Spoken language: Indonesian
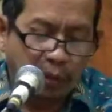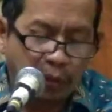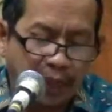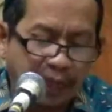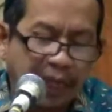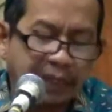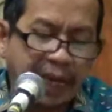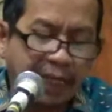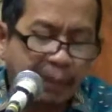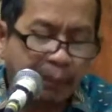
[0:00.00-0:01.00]
Faida
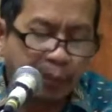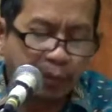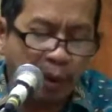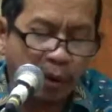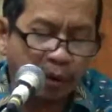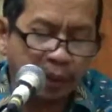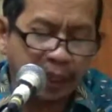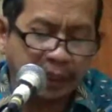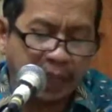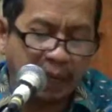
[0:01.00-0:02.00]
saribu mongko
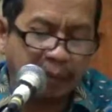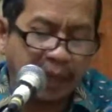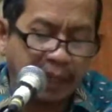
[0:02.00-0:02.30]
ing dalem